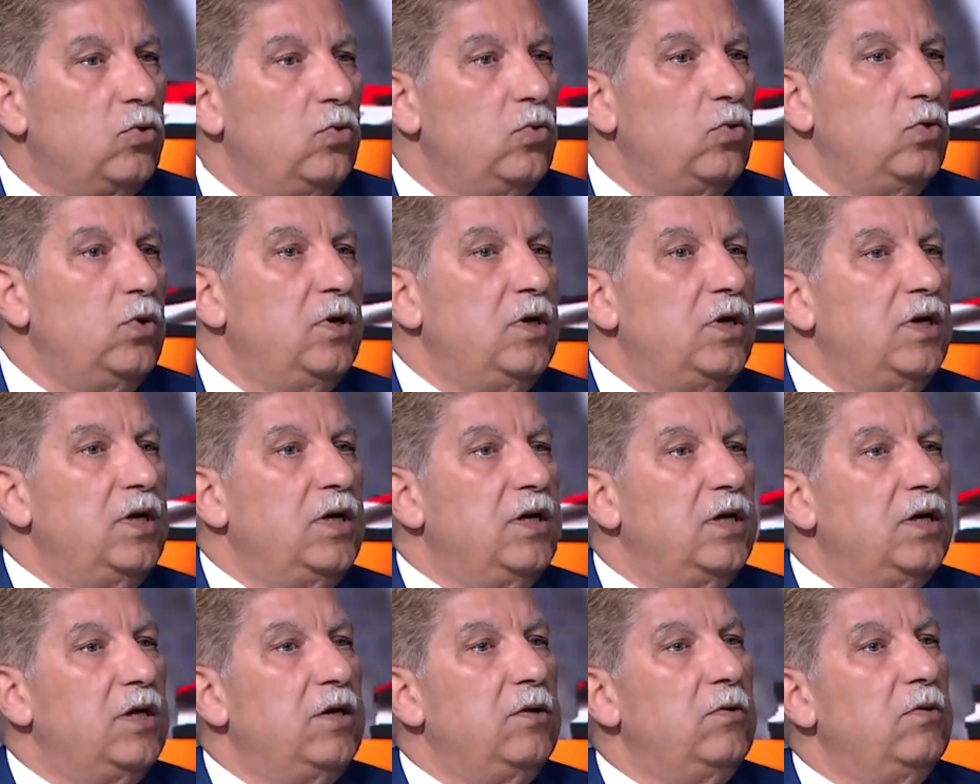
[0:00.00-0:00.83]
تقول
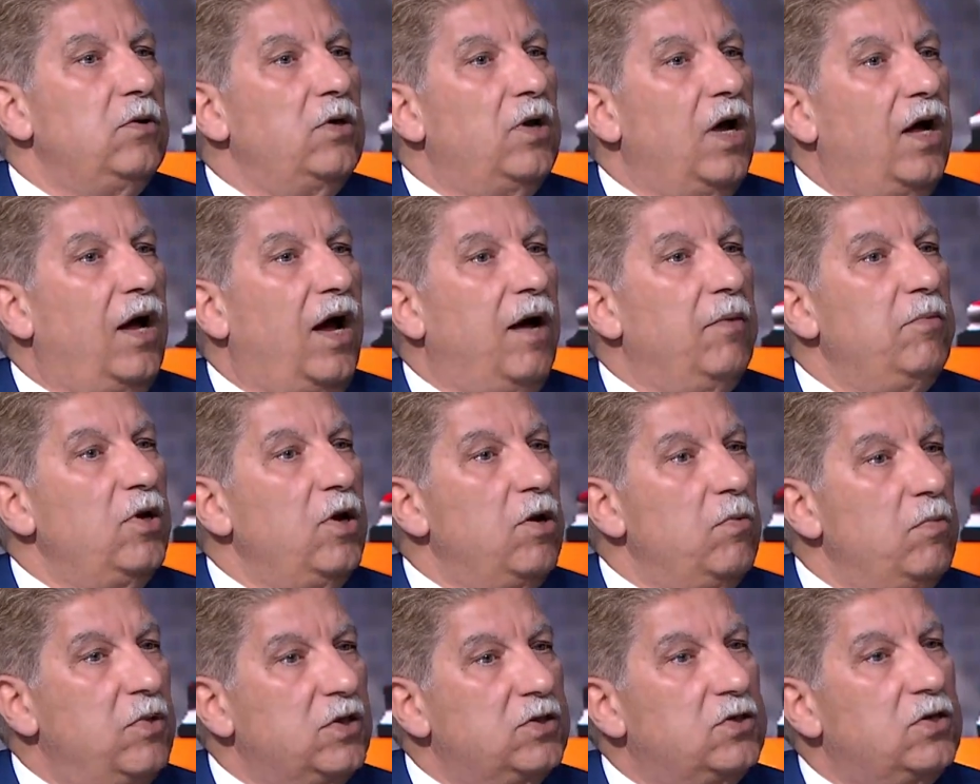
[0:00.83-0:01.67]

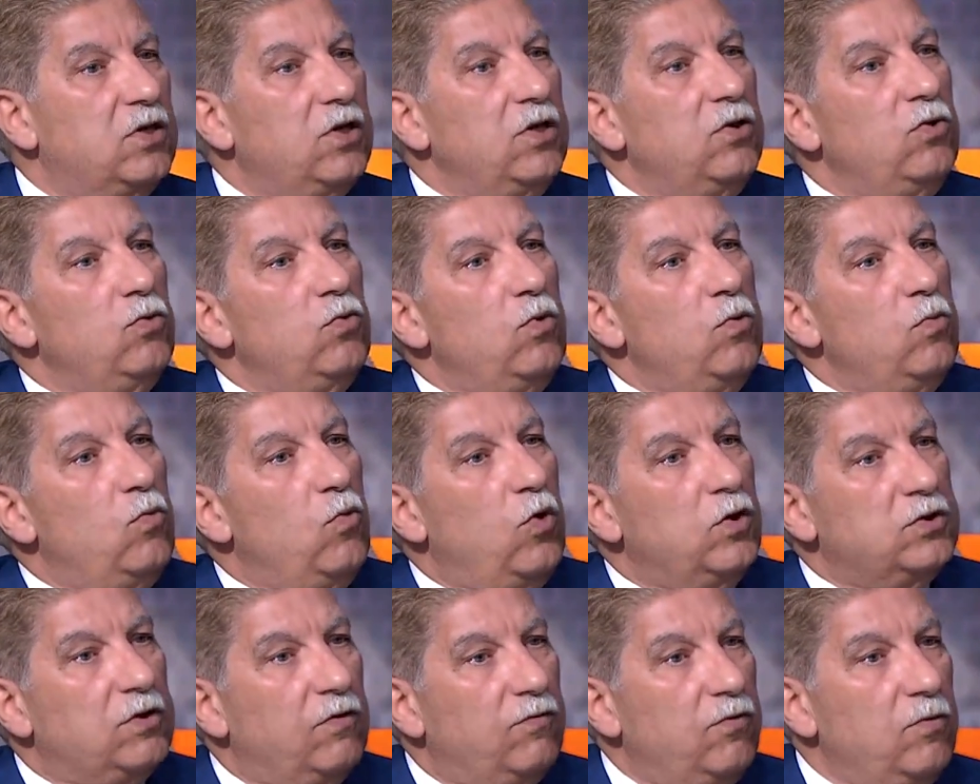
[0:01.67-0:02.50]
العامل المصري
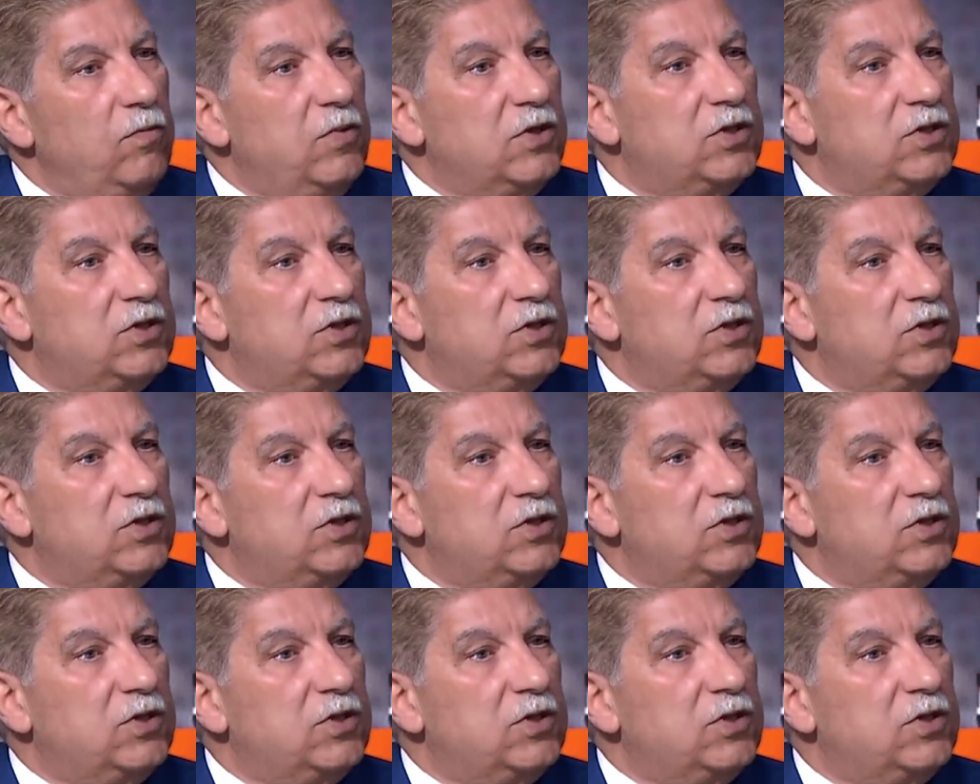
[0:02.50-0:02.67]
والموظف